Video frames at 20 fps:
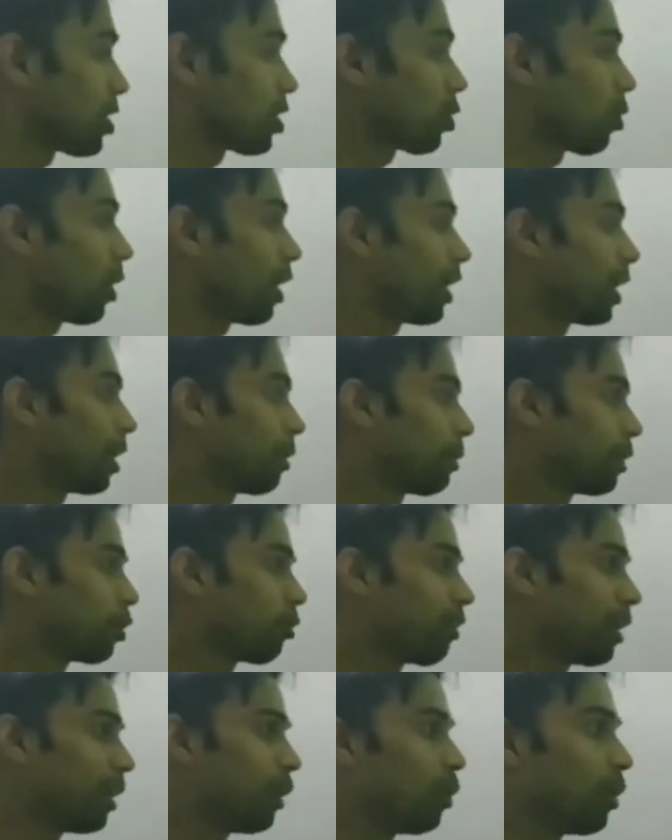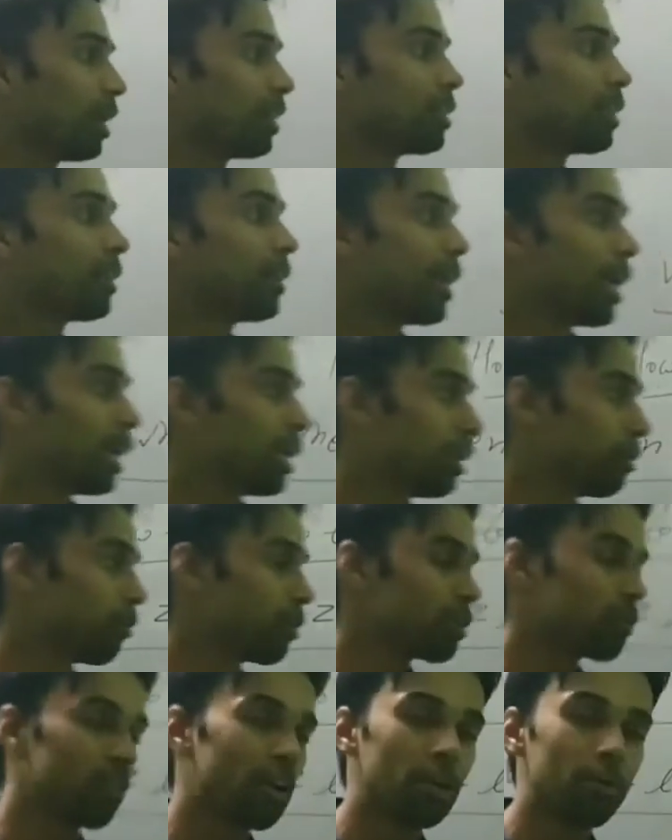फर्स्ट क्वाड्रेंट में तो वैल्यू आई थी टेन
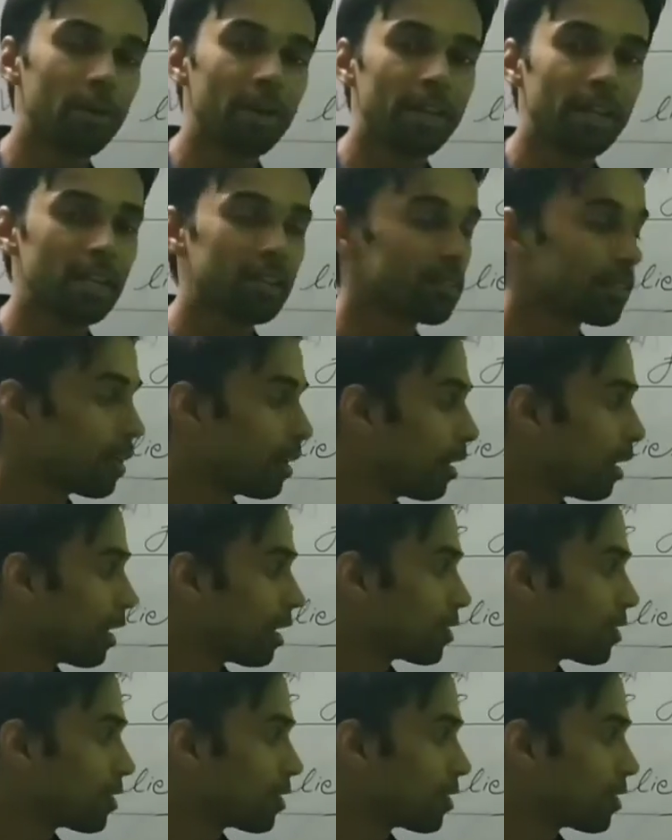इनवर्स वाई बाई एक्स